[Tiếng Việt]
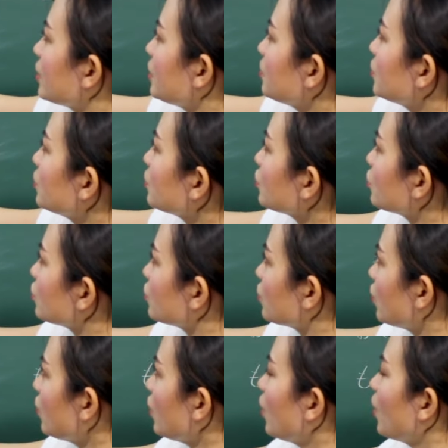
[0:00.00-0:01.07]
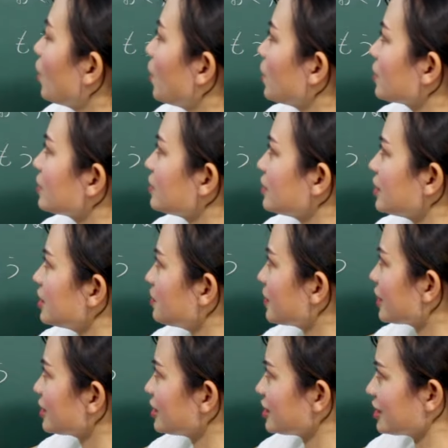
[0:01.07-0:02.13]
nimotsu o
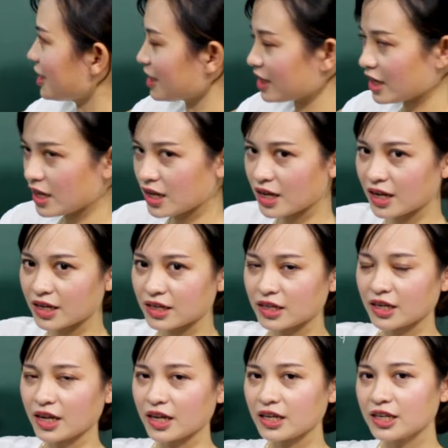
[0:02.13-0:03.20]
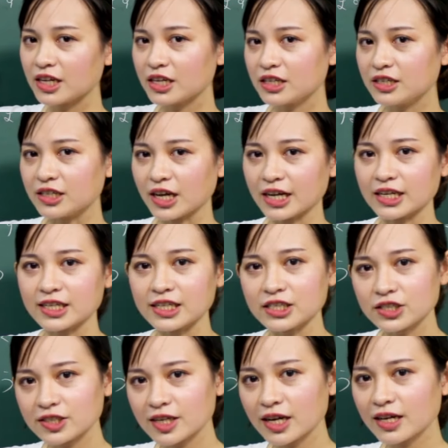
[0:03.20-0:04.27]
okurimashita ka? Anh đã gửi hành
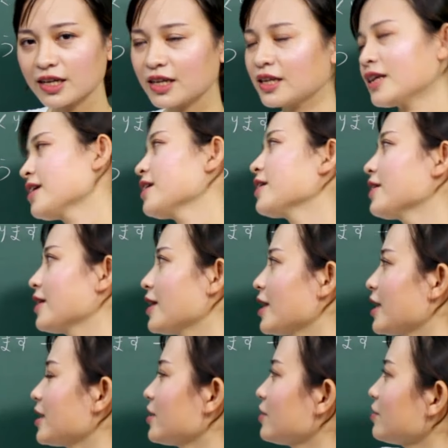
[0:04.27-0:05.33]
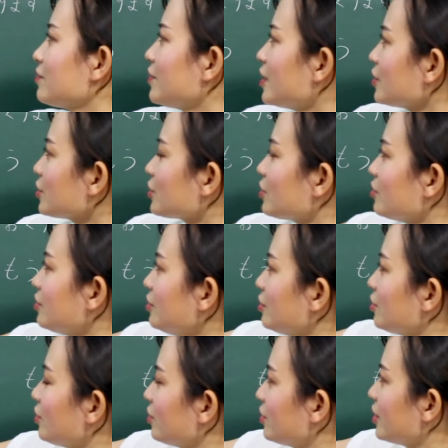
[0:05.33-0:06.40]
lý chưa? Vâng, tôi
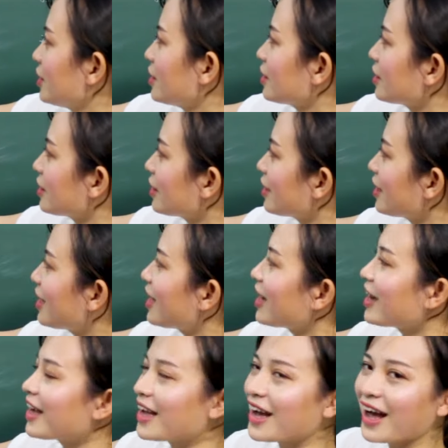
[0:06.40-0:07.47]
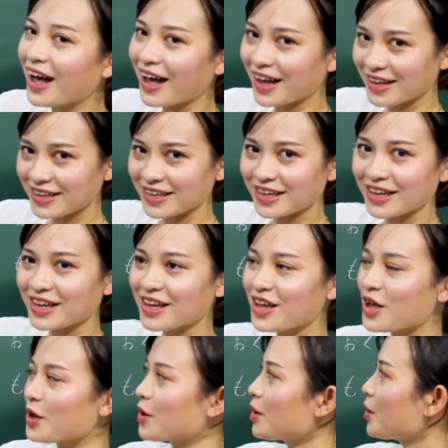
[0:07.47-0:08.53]
gửi rồi. Hai.
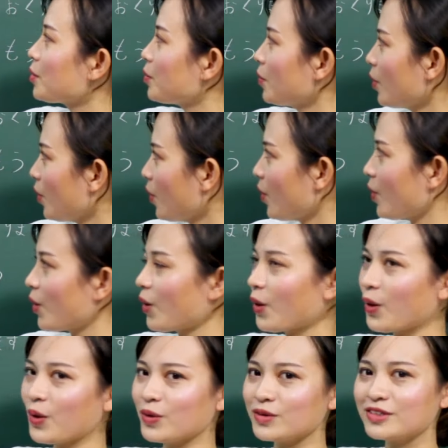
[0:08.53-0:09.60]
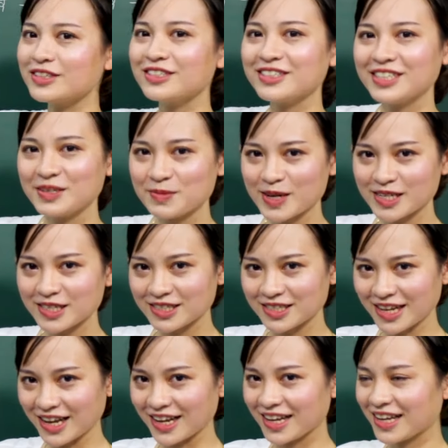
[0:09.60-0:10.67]
Mo
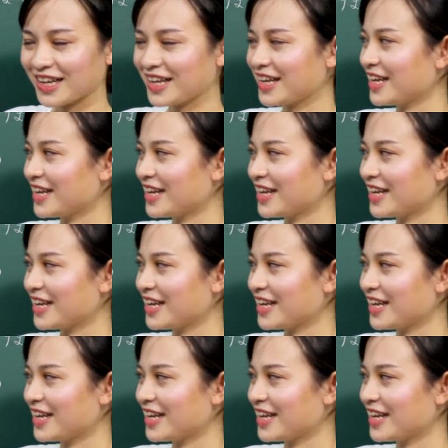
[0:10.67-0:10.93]
okurimashita.